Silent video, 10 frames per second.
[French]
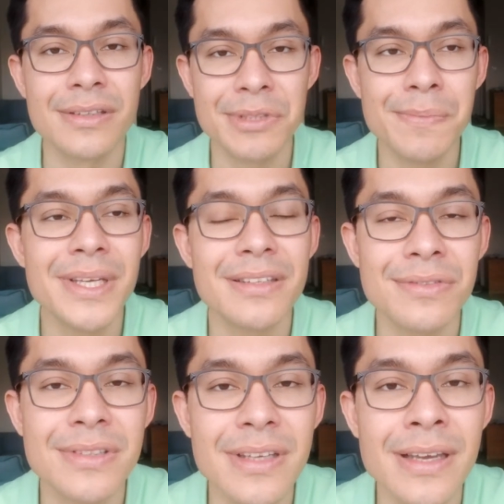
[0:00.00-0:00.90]
dropshipping à
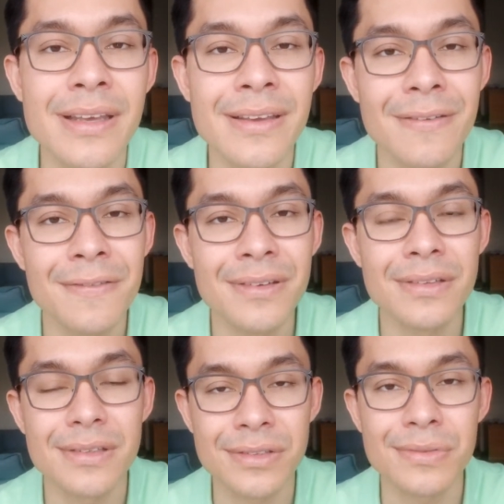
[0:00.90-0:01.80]
succès et
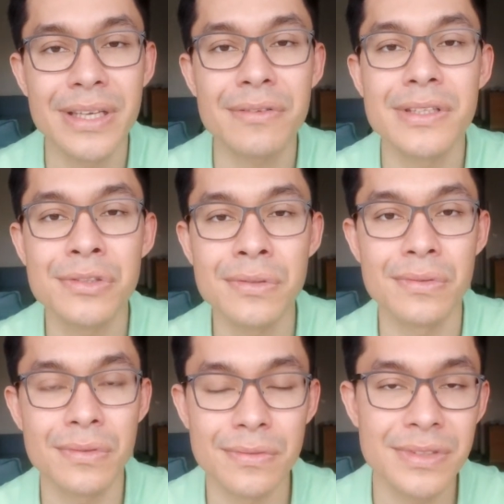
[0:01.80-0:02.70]
vendre sous 90 jours.
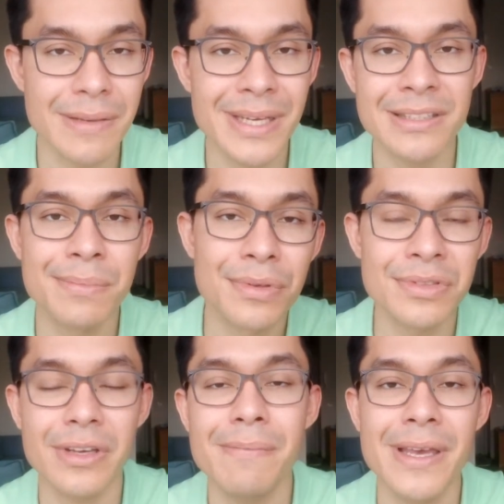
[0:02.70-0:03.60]
Donc vous allez mettre ces
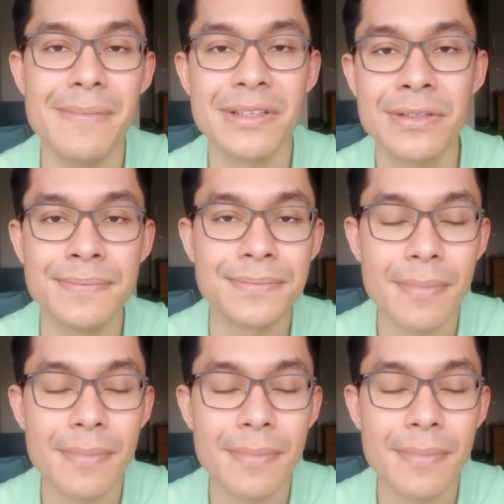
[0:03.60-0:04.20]
produits sur eBay bien sûr.